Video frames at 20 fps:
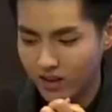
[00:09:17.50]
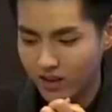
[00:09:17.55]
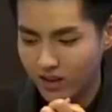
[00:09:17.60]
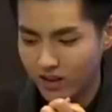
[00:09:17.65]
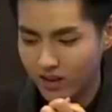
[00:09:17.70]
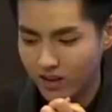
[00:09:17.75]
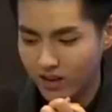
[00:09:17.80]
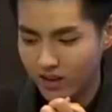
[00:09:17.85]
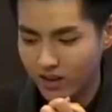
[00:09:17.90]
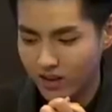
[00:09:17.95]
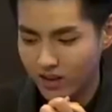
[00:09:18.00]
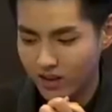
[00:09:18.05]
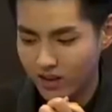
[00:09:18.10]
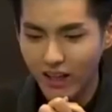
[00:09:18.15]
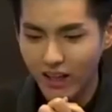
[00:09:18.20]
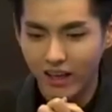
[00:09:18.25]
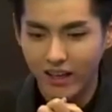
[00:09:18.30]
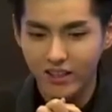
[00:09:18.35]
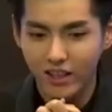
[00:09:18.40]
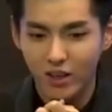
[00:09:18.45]
他就扎
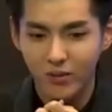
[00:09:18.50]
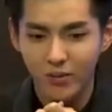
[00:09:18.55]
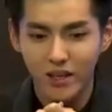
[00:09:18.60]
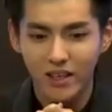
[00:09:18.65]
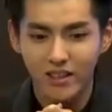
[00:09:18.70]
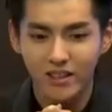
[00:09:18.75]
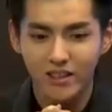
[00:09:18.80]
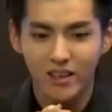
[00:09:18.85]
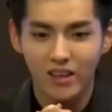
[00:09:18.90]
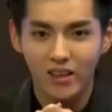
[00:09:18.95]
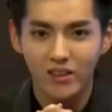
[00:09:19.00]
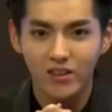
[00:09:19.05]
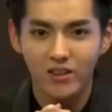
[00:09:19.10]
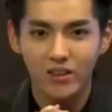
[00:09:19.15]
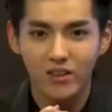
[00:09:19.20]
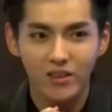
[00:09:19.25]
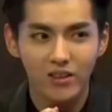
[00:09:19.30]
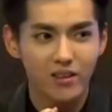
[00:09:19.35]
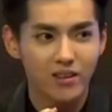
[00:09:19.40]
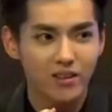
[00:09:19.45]
了两个小辫子，然后
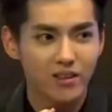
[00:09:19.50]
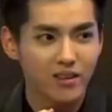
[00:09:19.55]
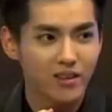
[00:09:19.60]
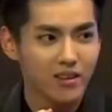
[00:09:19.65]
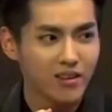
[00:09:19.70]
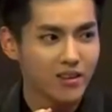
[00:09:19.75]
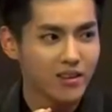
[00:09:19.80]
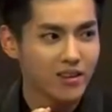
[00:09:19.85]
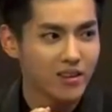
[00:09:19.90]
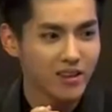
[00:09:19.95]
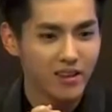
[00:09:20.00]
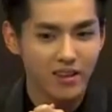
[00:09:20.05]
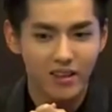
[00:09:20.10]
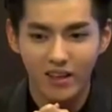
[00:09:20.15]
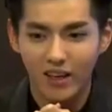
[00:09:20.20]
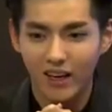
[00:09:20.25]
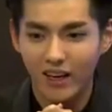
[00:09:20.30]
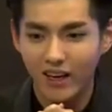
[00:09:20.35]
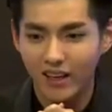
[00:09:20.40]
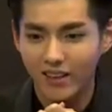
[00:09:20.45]
就挺
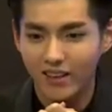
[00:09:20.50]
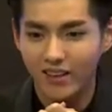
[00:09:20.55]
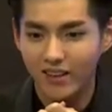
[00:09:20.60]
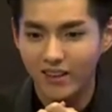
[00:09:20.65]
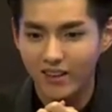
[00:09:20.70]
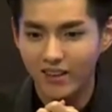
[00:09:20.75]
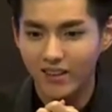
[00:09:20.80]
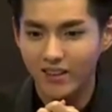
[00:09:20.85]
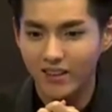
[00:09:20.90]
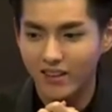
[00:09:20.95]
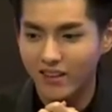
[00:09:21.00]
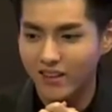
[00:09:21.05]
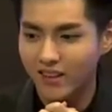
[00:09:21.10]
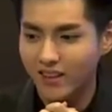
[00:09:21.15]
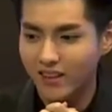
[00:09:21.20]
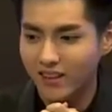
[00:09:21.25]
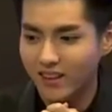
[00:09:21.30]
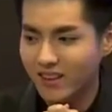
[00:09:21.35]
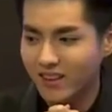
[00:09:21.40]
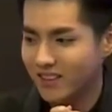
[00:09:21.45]
可爱的。嗯，
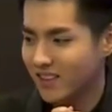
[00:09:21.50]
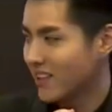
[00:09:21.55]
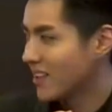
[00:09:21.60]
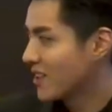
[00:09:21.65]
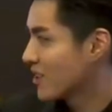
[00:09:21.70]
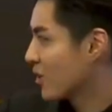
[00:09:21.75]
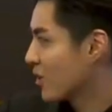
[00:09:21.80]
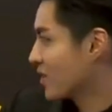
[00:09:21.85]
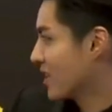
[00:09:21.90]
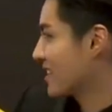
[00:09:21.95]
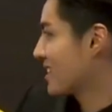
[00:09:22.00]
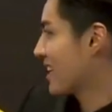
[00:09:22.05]
那时候我